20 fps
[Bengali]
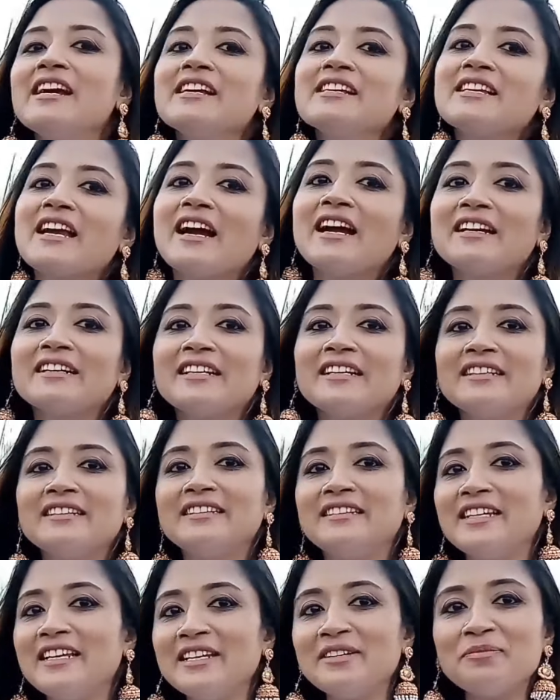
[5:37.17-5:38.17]
সারাটা
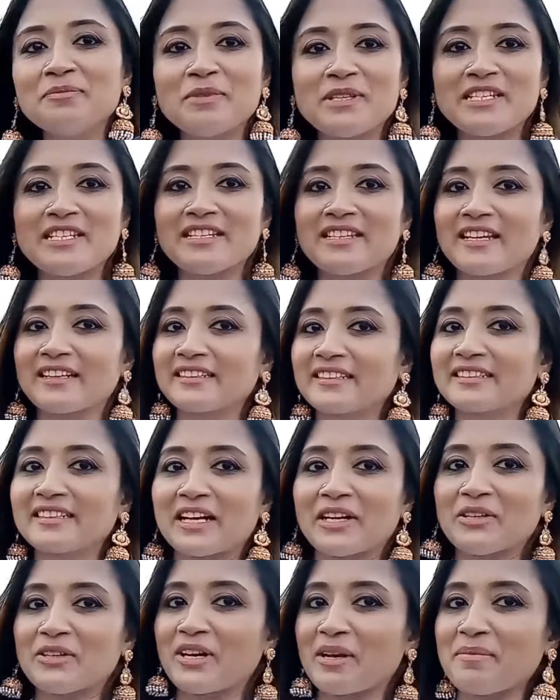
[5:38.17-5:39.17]
দিন বৃষ্টি থাকার
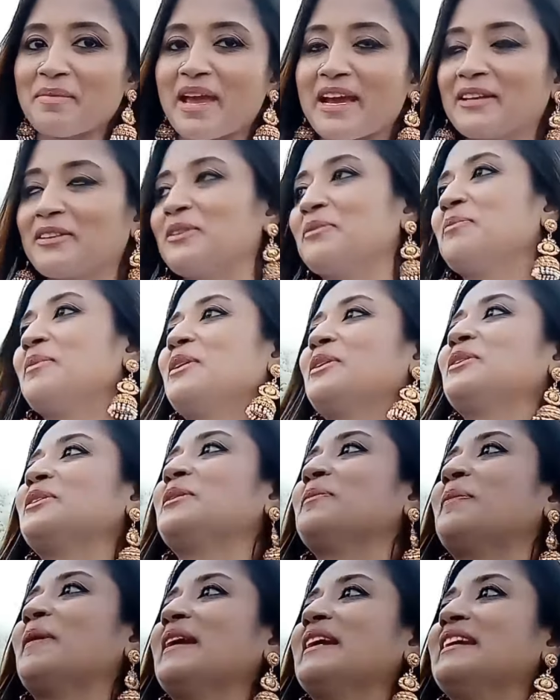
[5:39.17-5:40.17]
কারণে আমি একদম
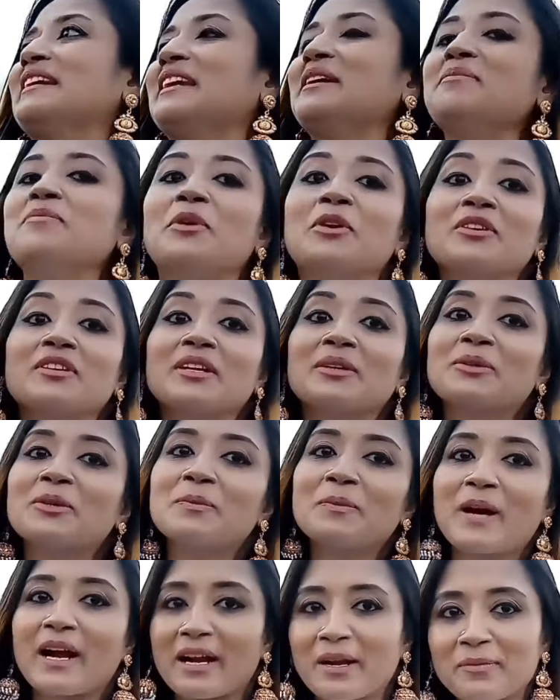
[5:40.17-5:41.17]
বেরোতে পারিনি মনটা খুব
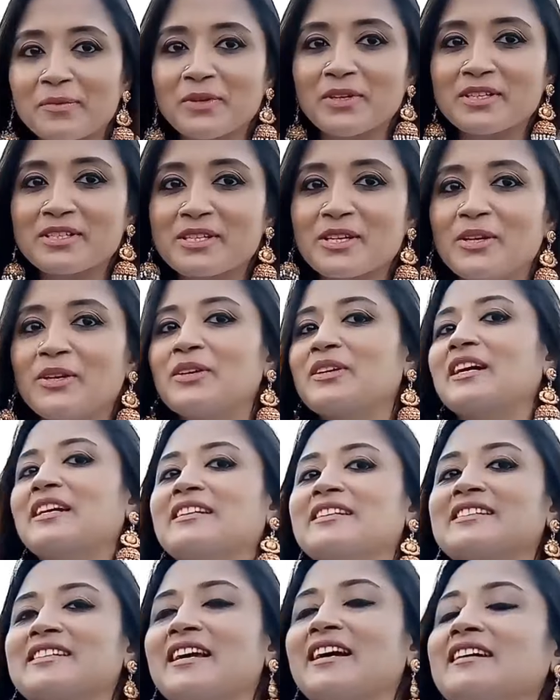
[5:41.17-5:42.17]
খারাপ হয়েছিল
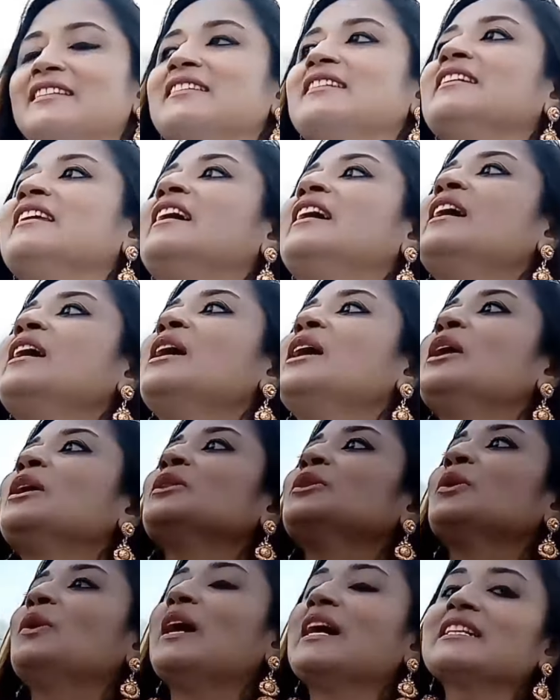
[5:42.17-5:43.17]
কালকে সারাদিন
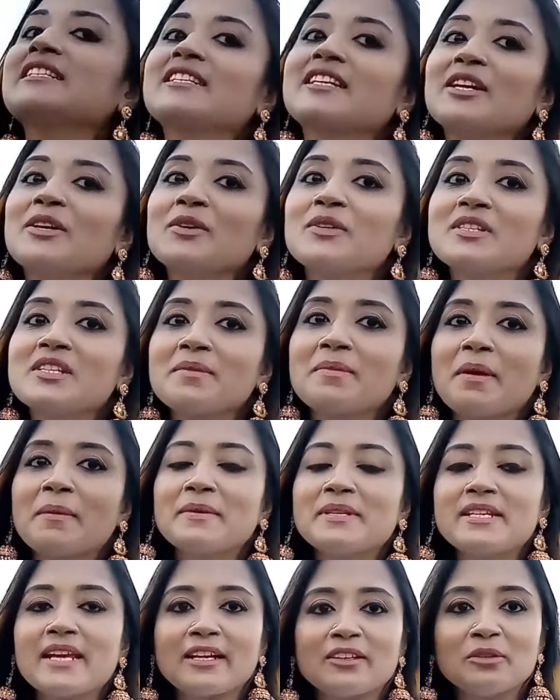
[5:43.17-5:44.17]
তো আজকে হচ্ছে
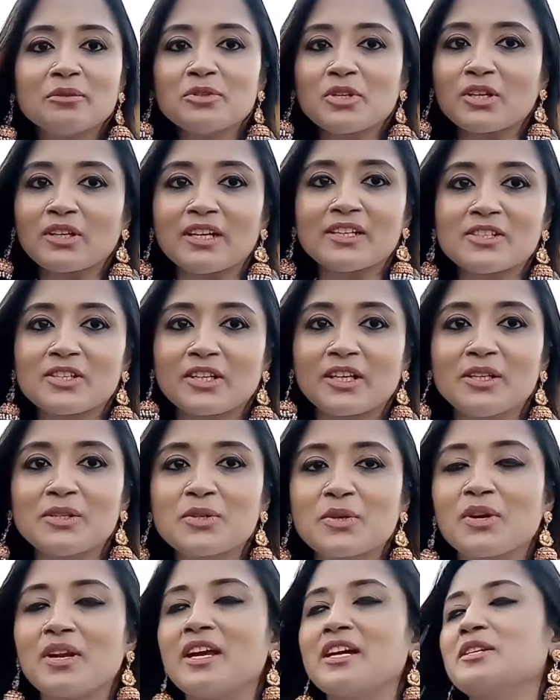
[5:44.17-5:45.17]
ভেবেছি একদম সকাল সকাল
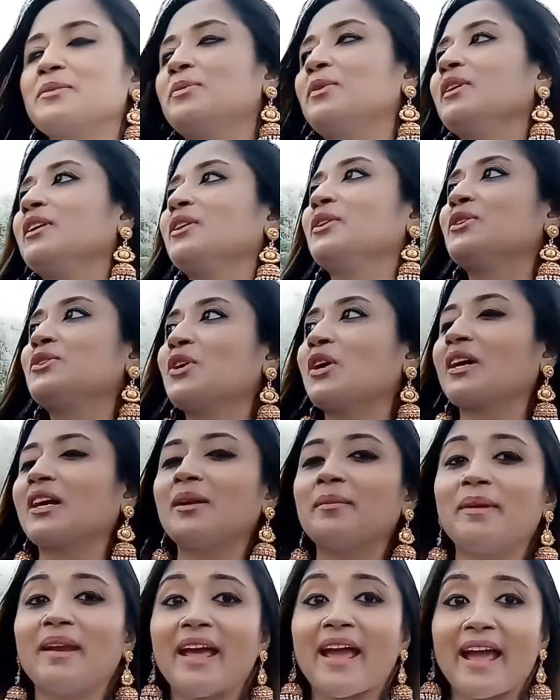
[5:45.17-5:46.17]
চলে আসবো কিন্তু
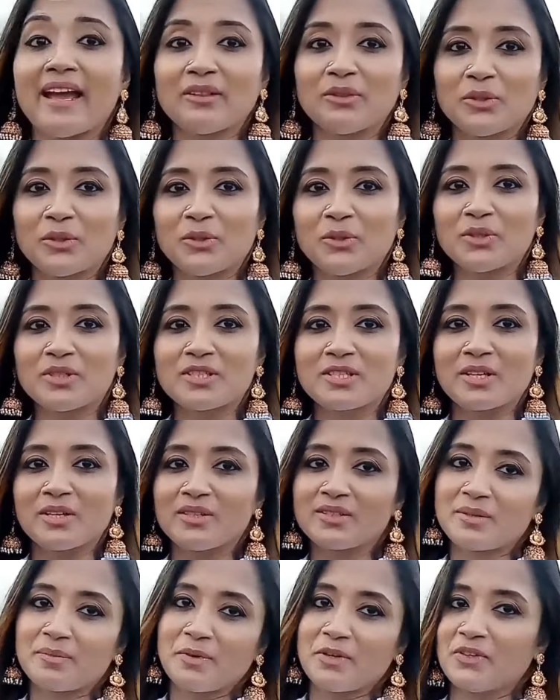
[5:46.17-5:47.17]
সকালবেলা এত রোদ ছিল
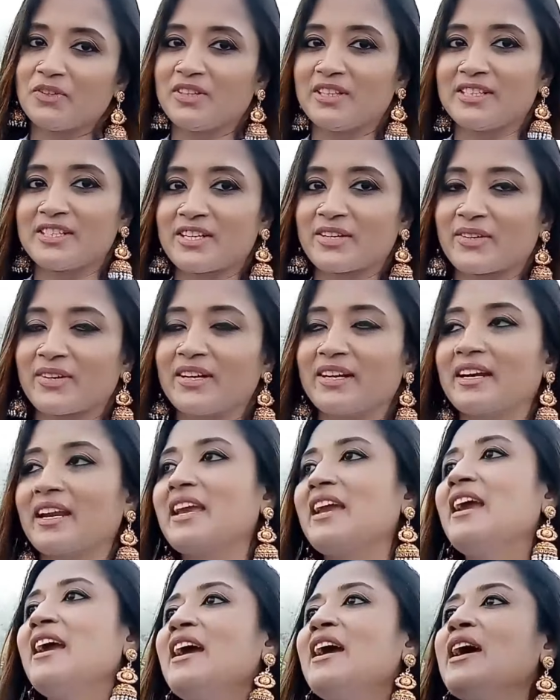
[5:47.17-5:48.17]
যে বেরোতে ইচ্ছা করে নাই
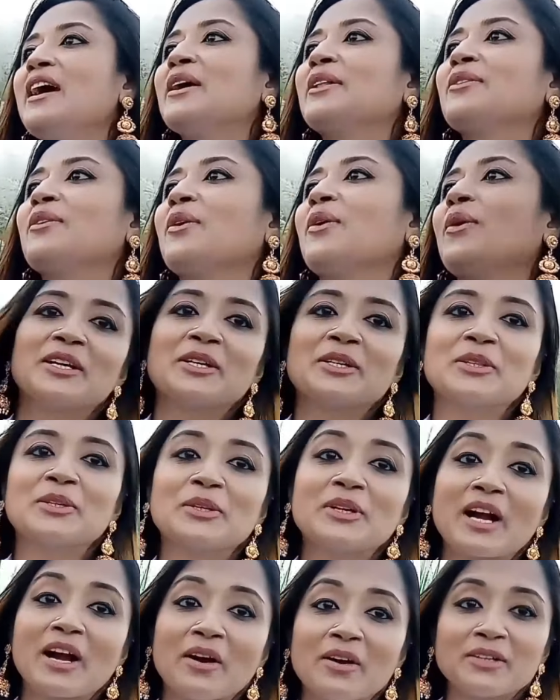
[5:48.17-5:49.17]
তো এত
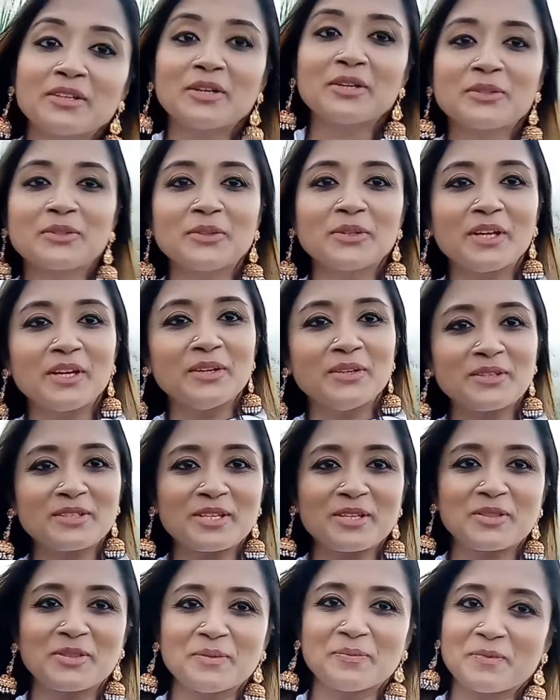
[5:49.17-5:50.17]
খাওয়া দাওয়া করেই
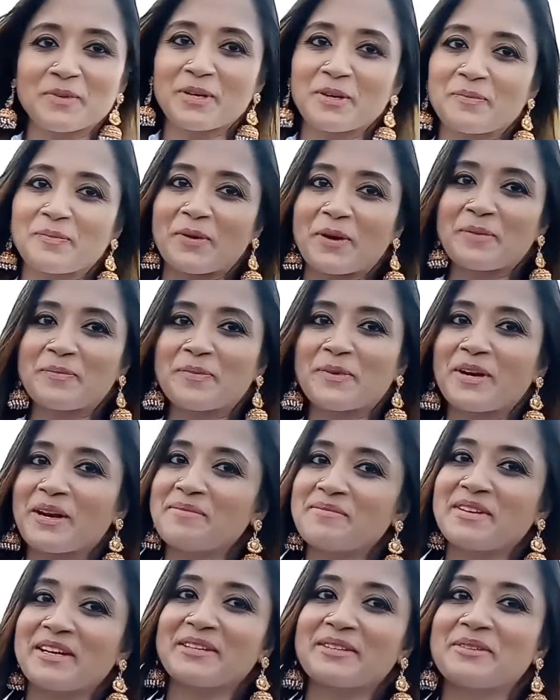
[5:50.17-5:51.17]
হচ্ছে দুপুরের পর পর
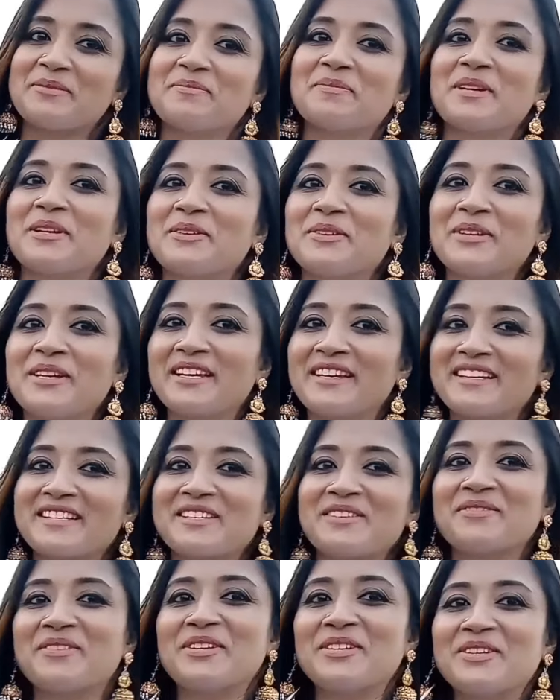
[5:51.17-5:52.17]
আমি একদম বের হয়ে
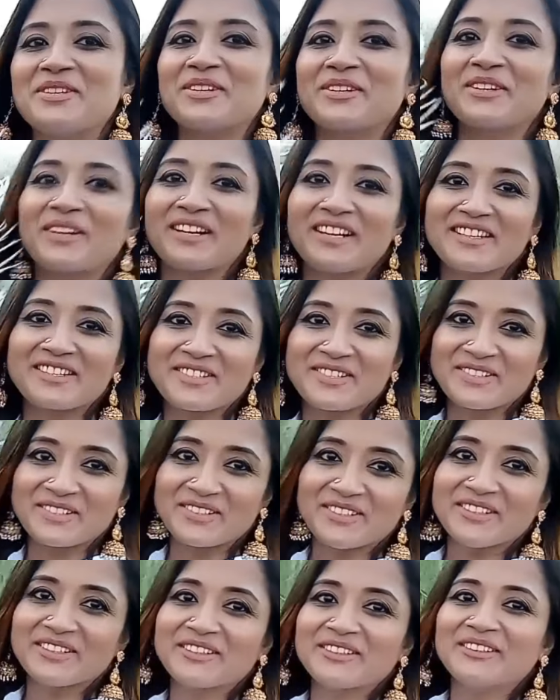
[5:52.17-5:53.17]
গেছি ভিডিও করার জন্য
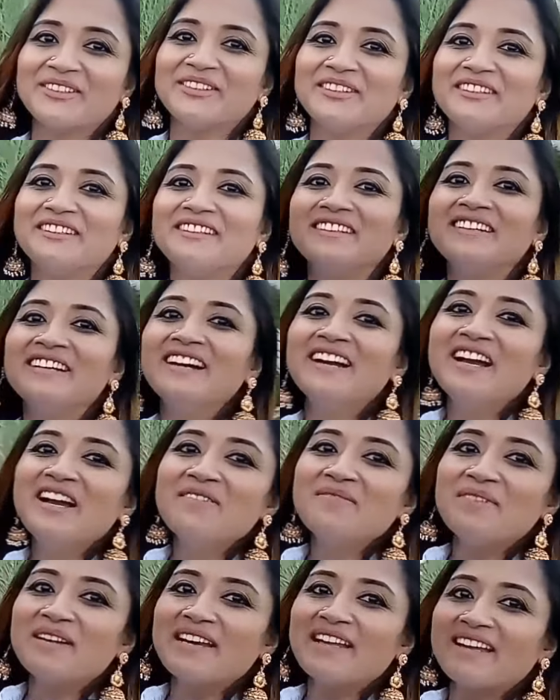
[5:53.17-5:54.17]
তো
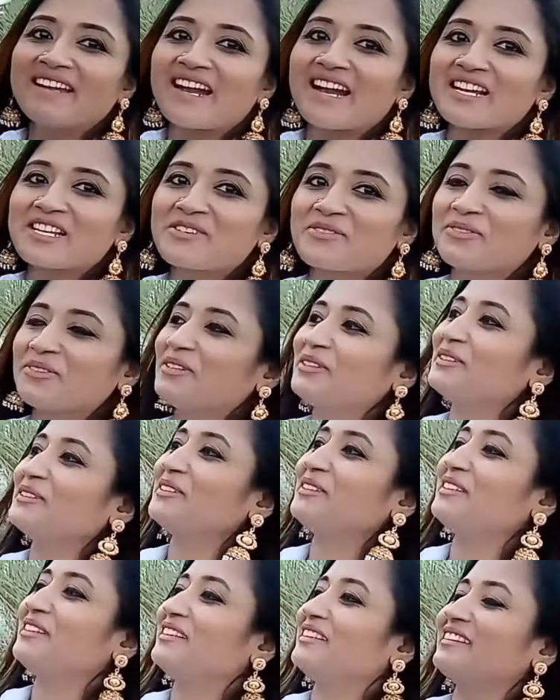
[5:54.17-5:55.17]
মানে
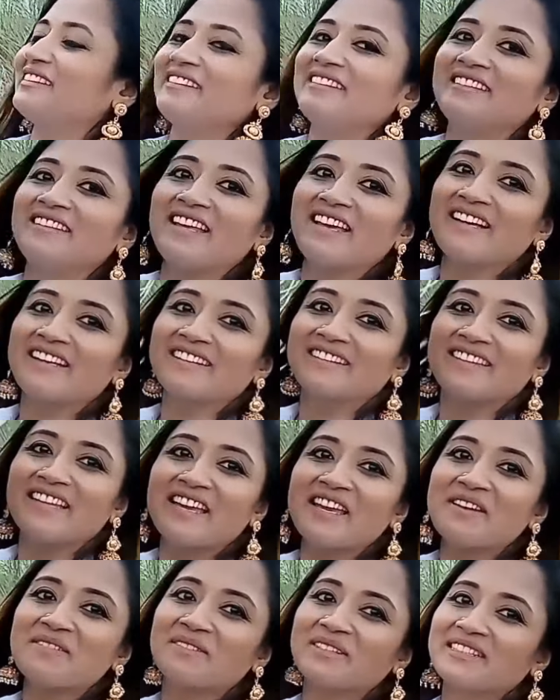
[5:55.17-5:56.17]
কাশফুলগুলো
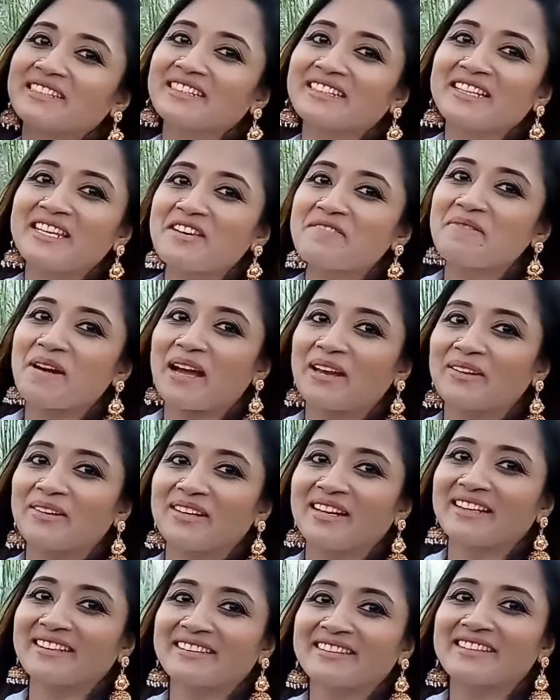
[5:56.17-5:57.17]
দেখতেই আমার যে কি ভালো
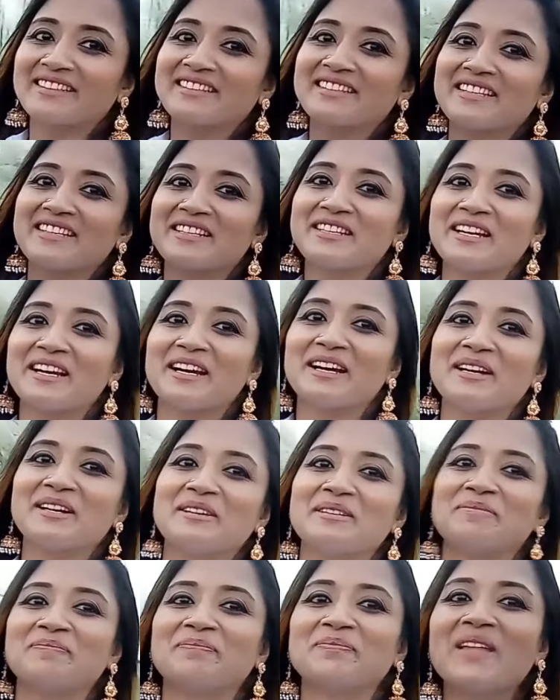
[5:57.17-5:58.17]
লাগতেছে এটা
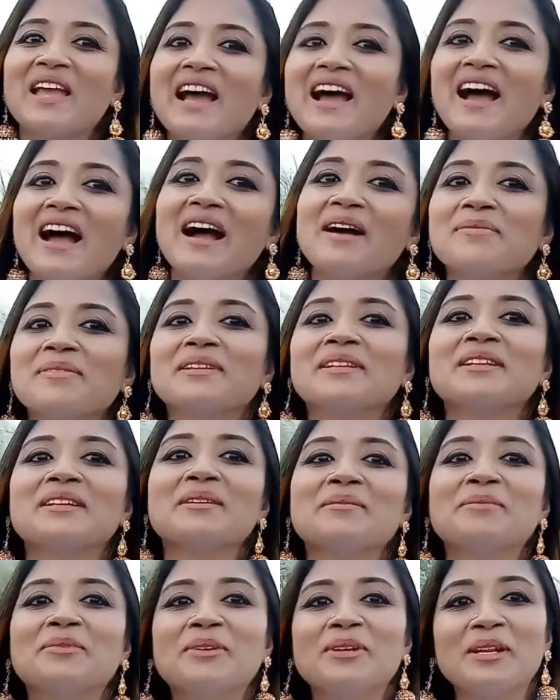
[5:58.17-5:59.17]
আপনাদেরকে
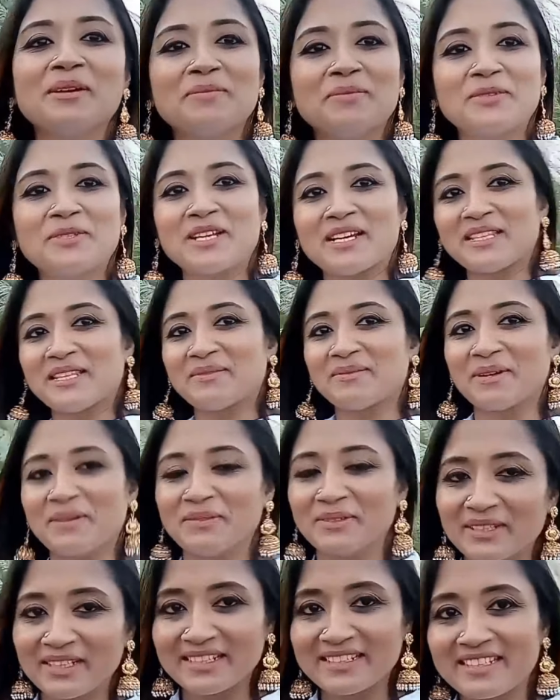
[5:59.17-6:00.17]
বলে বুঝাতে
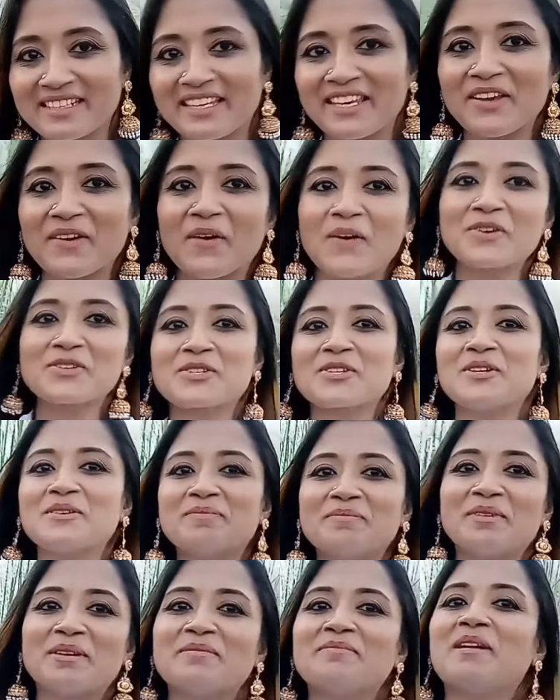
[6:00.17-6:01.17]
পারবো না যে কি
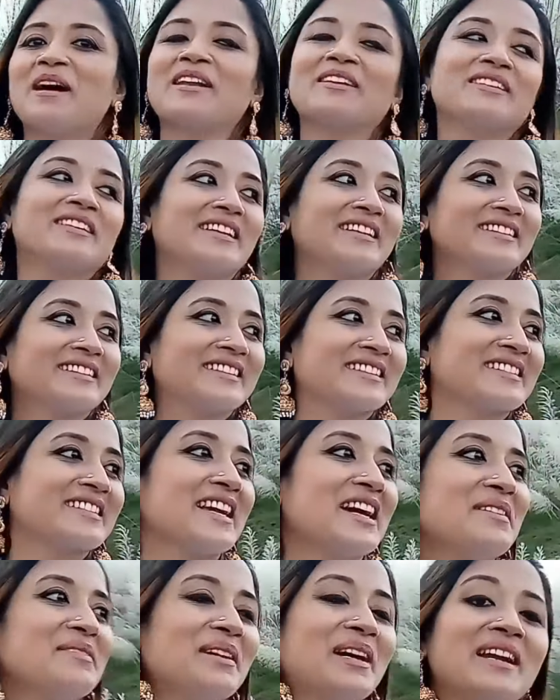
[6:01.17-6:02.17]
অসম্ভব ভালো লাগতেছে
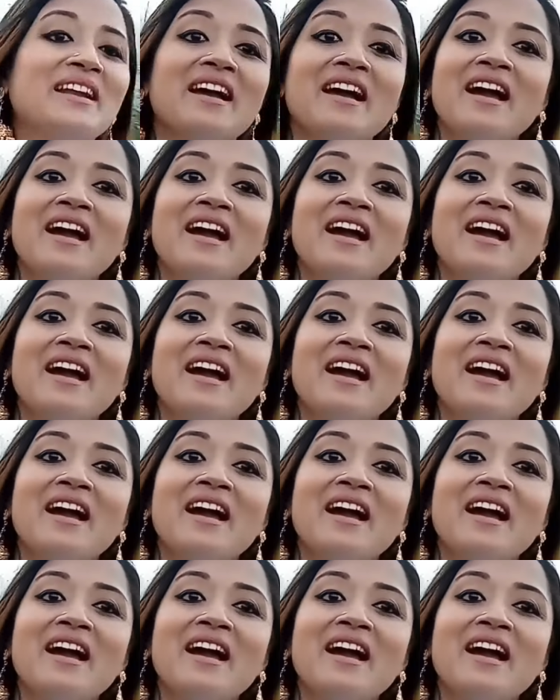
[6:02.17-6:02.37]
আমার